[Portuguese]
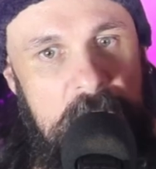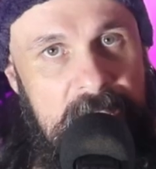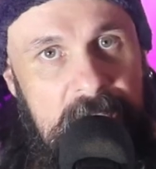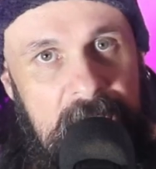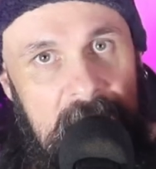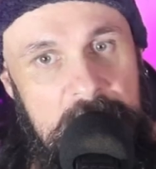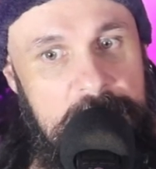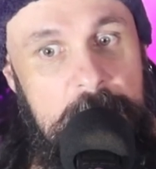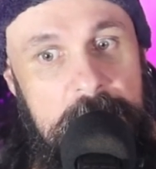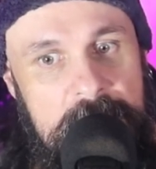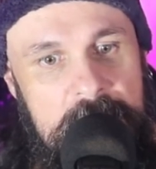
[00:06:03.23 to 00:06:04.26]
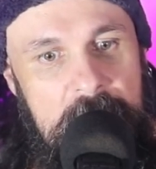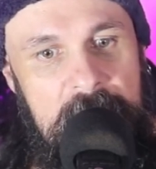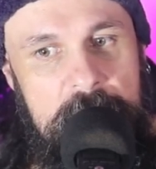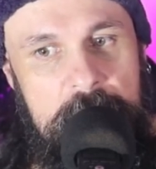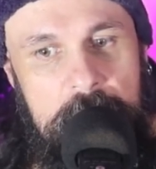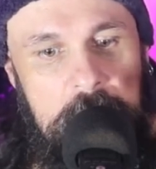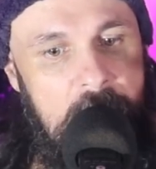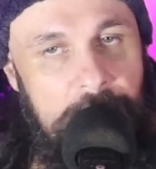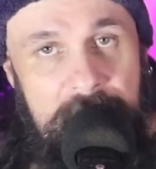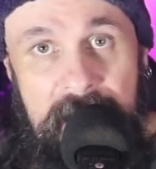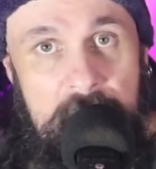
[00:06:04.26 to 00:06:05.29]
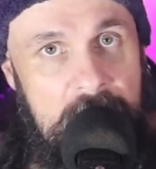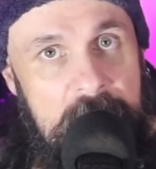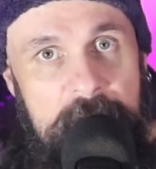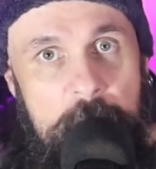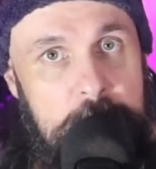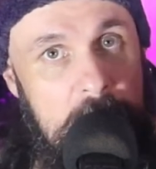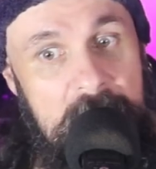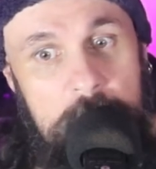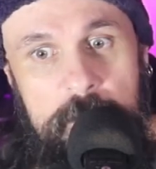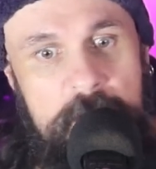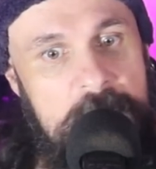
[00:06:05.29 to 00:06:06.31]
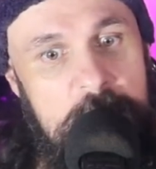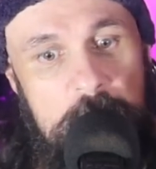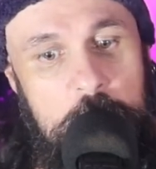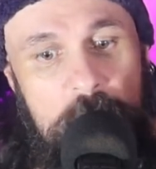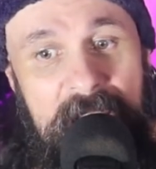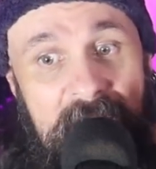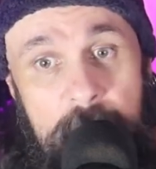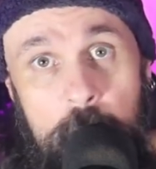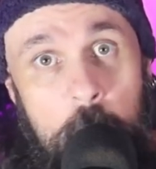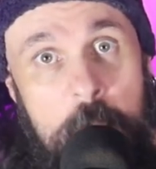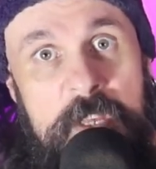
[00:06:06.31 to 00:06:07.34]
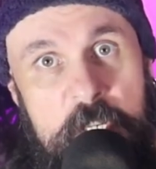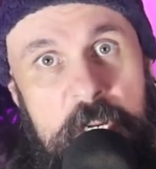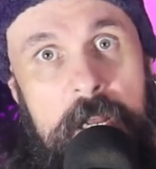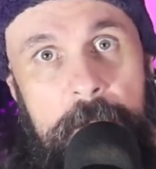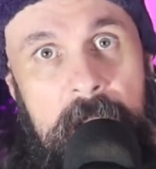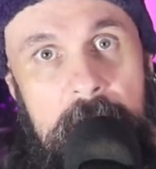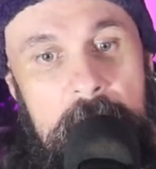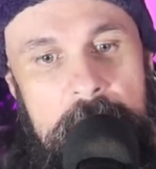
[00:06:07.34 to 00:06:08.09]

que elas ficam em silêncio é incrível, porque tudo isso ajuda a criar muita dinâmica na